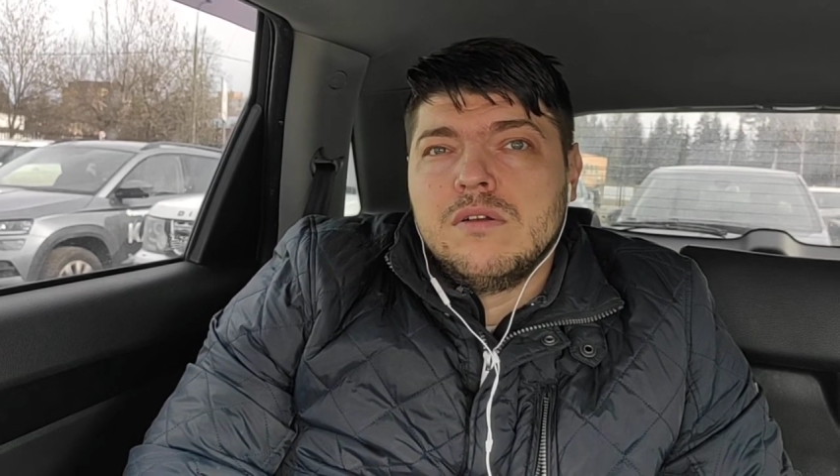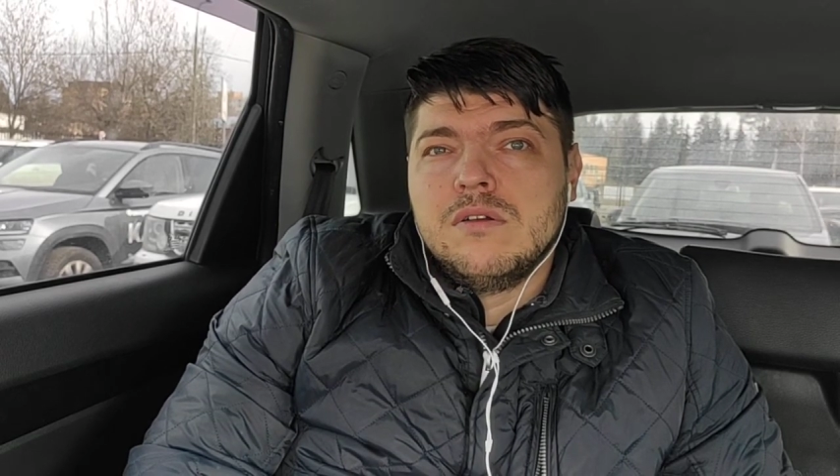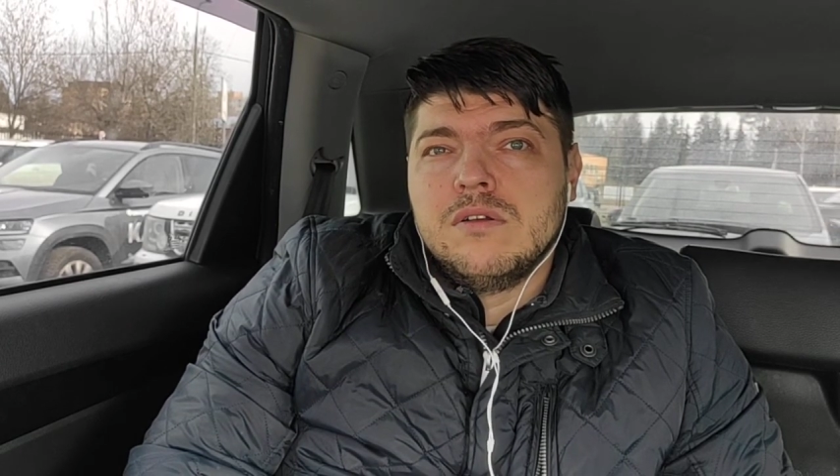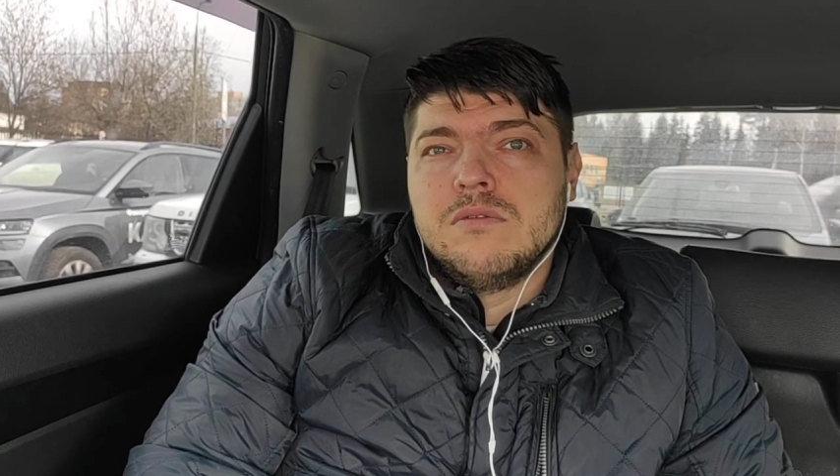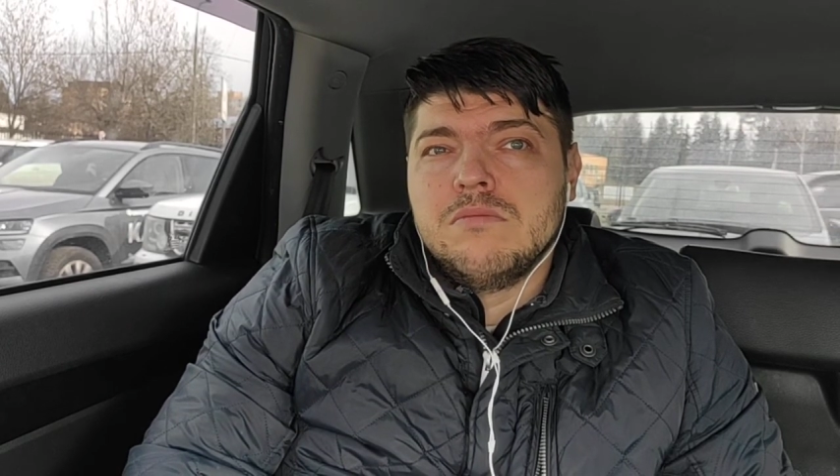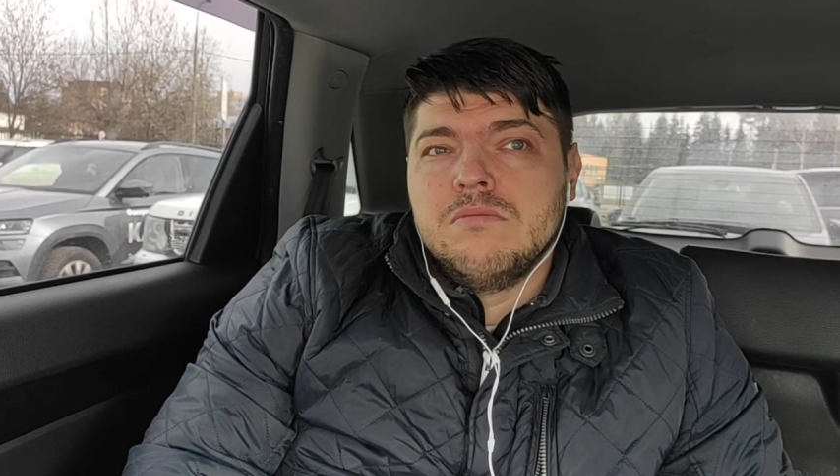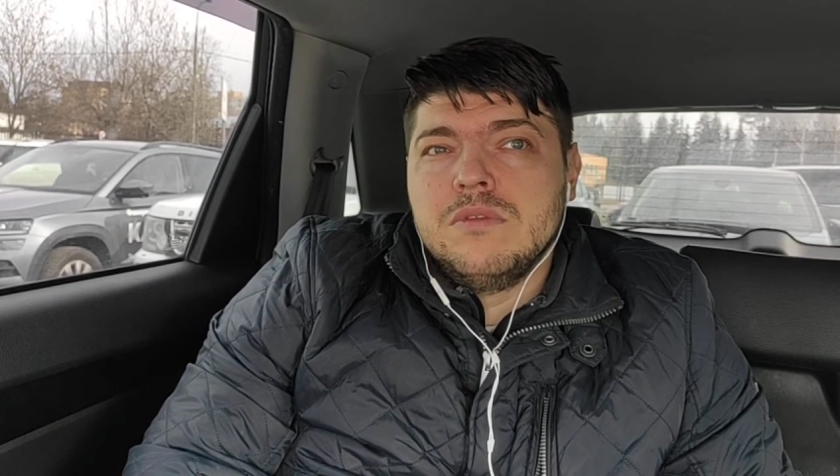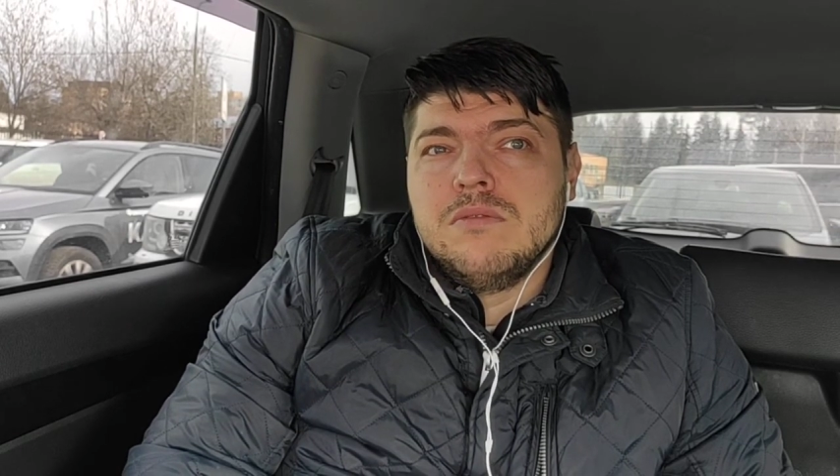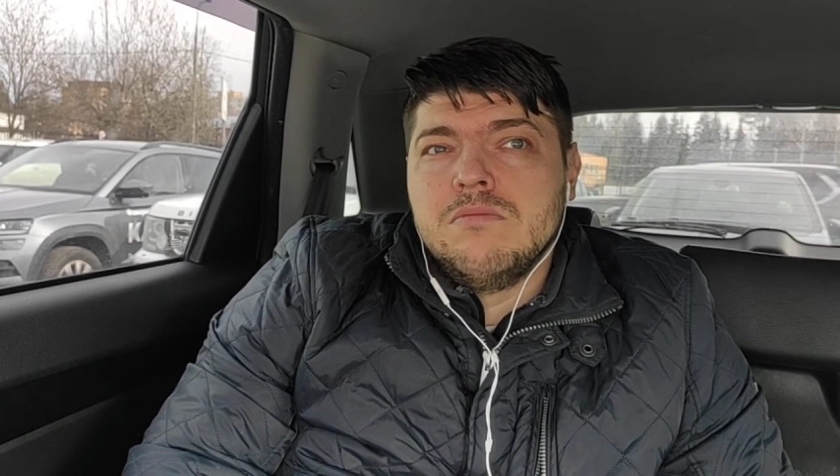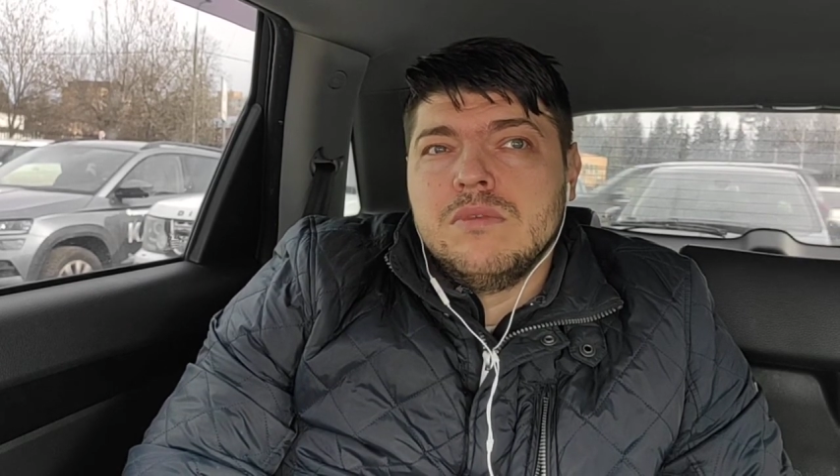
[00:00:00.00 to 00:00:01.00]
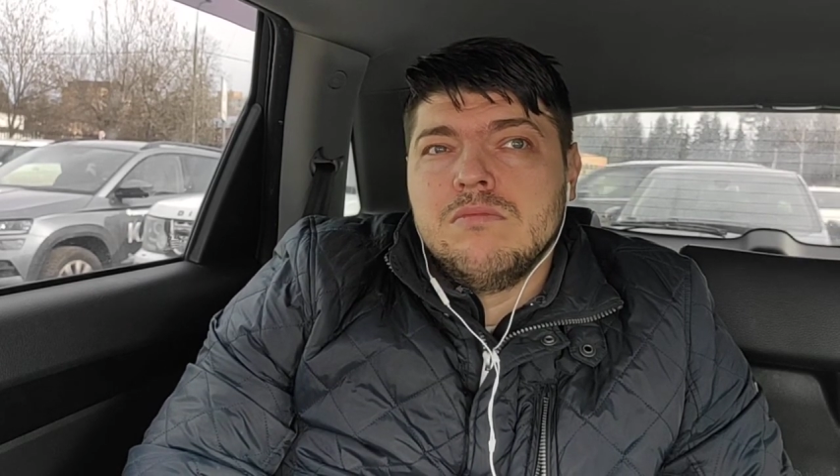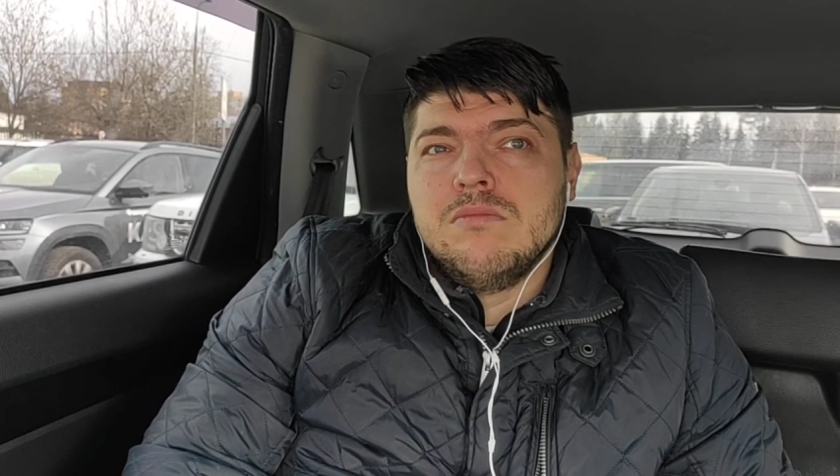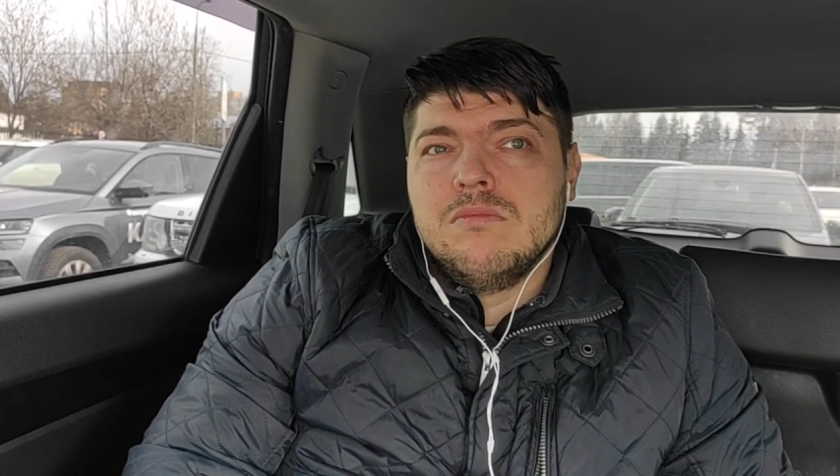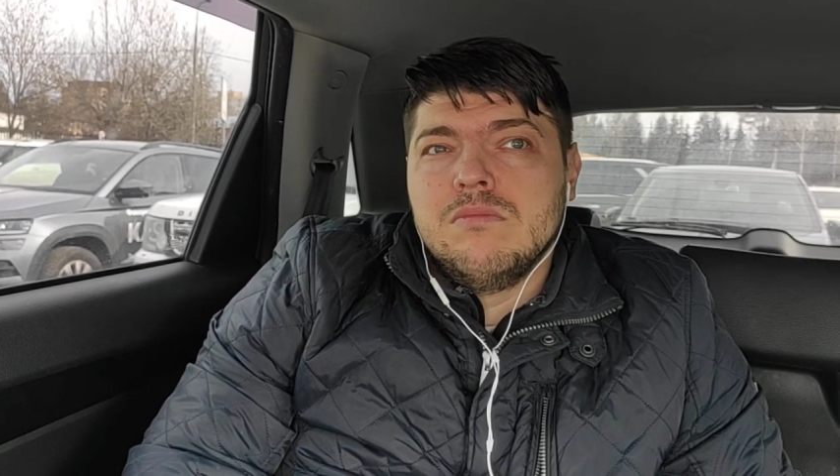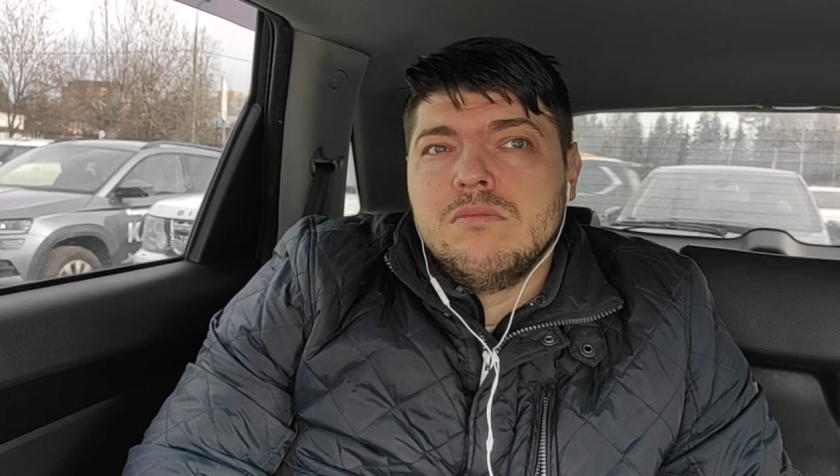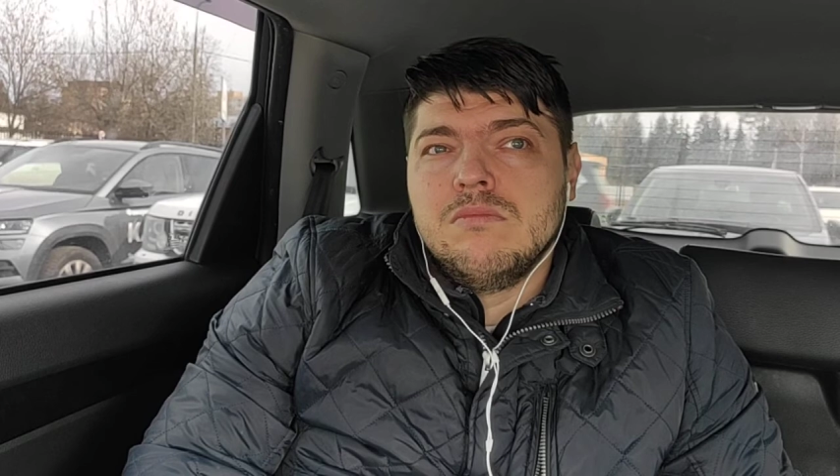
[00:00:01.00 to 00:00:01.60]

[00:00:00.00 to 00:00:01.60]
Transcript: э, ми, ми,